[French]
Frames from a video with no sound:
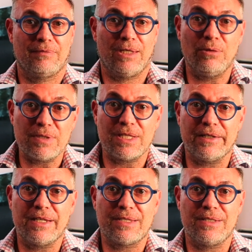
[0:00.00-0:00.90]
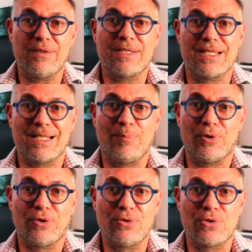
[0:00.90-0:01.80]
Et donc ça a une incidence assez
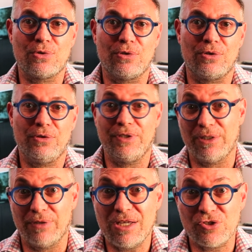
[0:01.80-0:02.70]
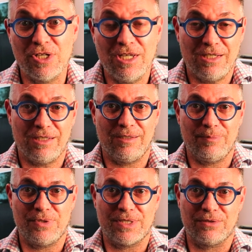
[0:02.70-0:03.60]
importante sur le décollage,
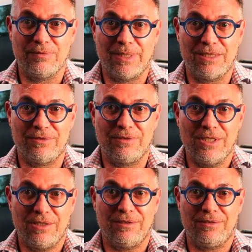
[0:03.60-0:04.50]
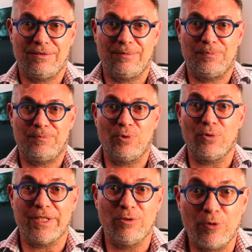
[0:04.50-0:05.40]
puisque bah, plus
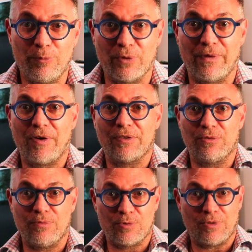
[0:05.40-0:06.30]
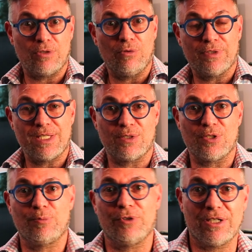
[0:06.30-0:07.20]
on est lourd, plus on va avoir besoin d'une longue
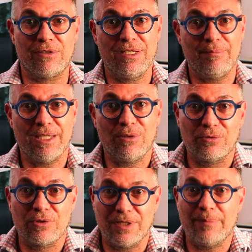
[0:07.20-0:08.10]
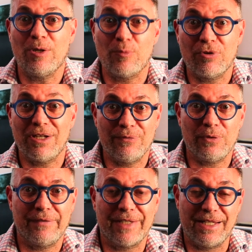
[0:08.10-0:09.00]
distance pour décoller, mais on ne connaît pas le poids de
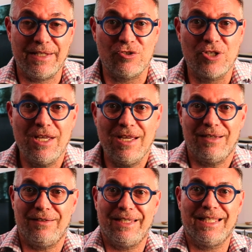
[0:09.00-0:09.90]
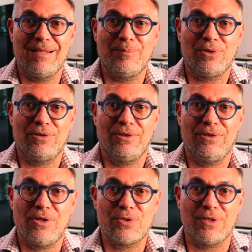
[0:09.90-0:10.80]
l'avion avec la neige. Euh, également,
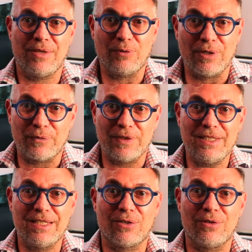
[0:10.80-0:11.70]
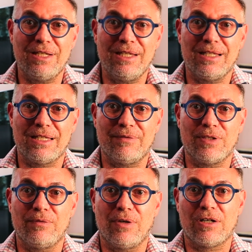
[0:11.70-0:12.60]
euh, lorsque l'avion a fini de décoller et qu'il va
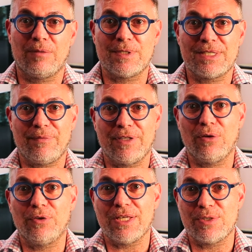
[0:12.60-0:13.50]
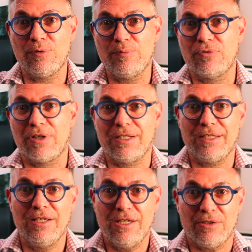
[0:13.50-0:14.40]
devoir commencer à faire des rotations pour
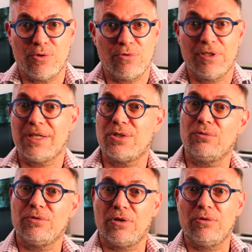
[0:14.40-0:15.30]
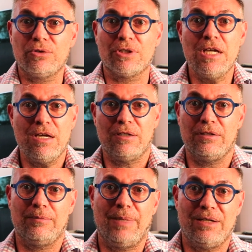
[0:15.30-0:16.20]
aller dans une direction ou dans l'autre,
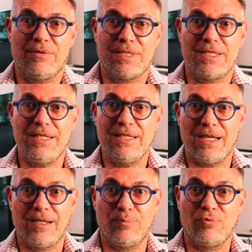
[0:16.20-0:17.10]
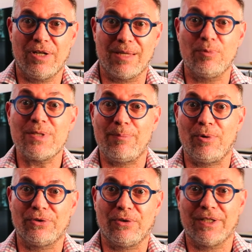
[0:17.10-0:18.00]
euh, bah, s'il y a un poids qui est plus
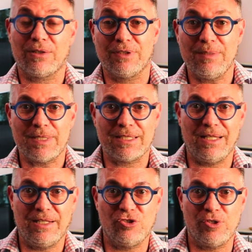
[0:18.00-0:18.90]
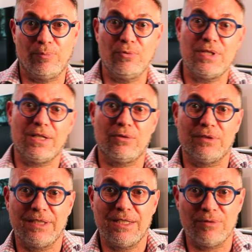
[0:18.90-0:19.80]
important d'un côté, parce qu'il a neigé plus d'un
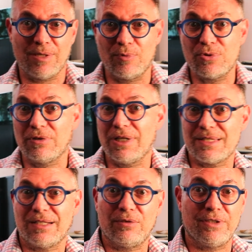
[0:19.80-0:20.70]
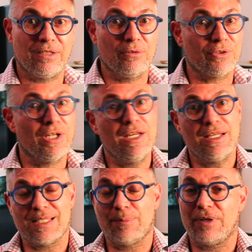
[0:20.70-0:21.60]
côté ou il y a plus de glace d'un côté que de l'autre,
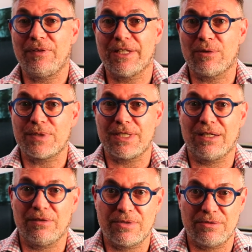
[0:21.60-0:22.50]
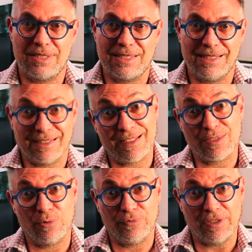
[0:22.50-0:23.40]
ça peut avoir des conséquences assez
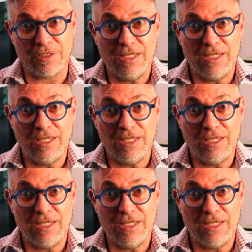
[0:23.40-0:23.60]
catastrophiques.